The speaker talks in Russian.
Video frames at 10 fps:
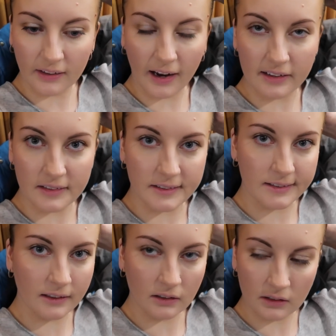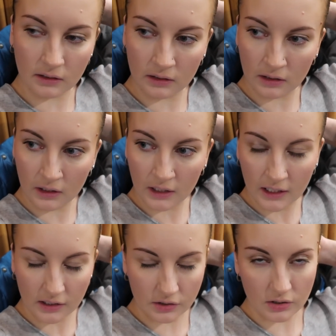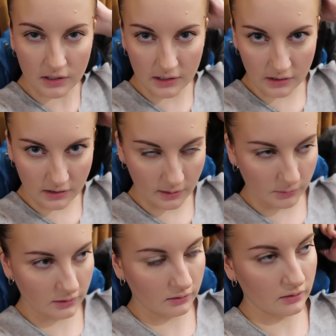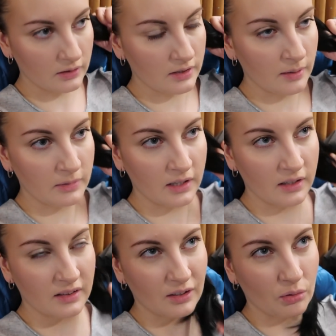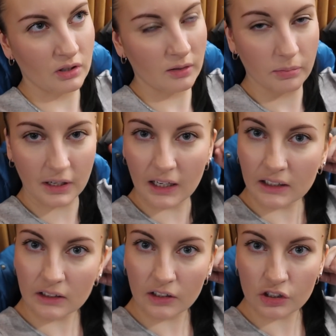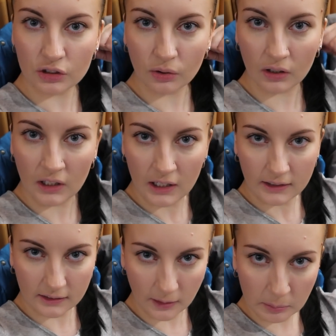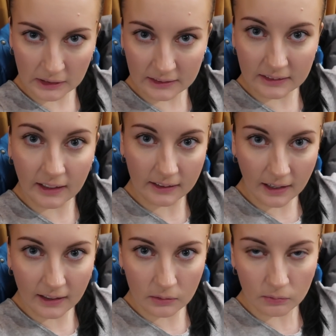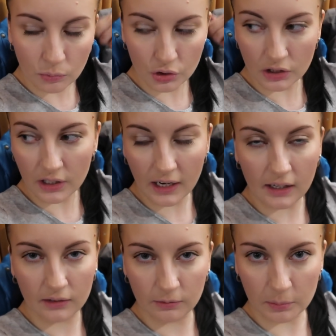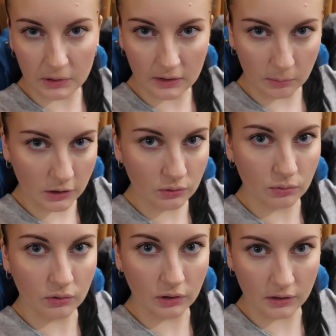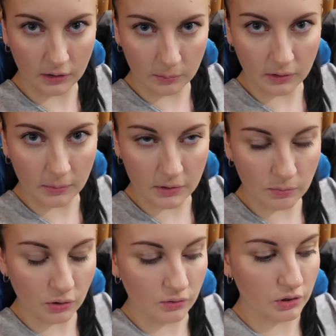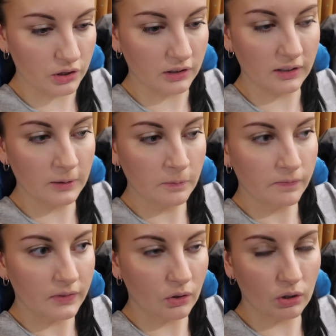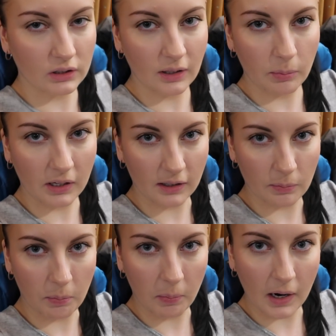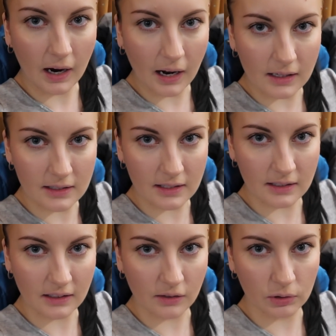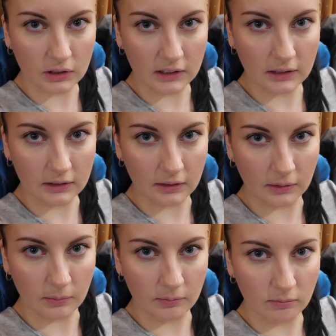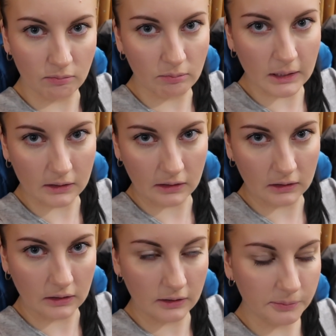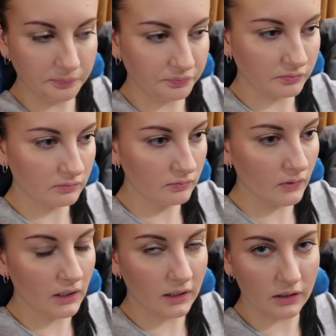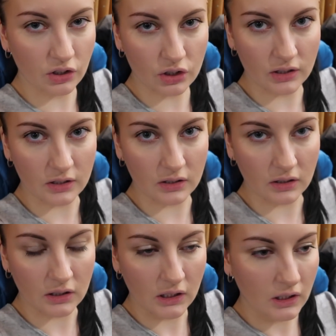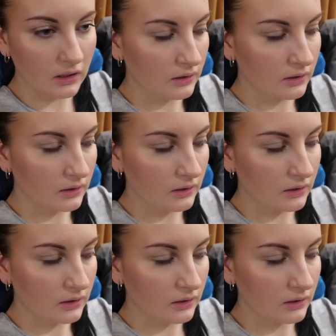Найс. Nice. Еще, знаете, самое, самое такое неприятное, что когда болит нога, можно реально выпить таблетку и как бы обезболивающее, да? Но когда болят пальцы или вот какие-то мелкие, да, конечности,